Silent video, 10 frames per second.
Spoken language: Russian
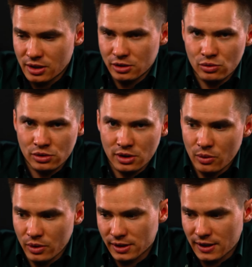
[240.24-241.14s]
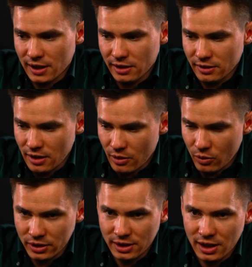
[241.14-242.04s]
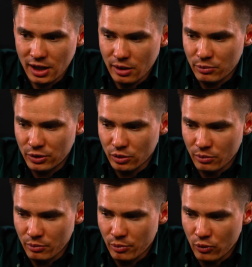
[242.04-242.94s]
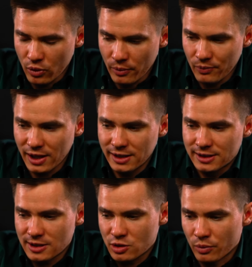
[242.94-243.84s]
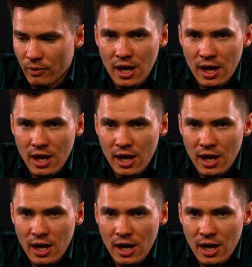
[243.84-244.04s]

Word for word: ресурс, какой-то какой то объем по литражу.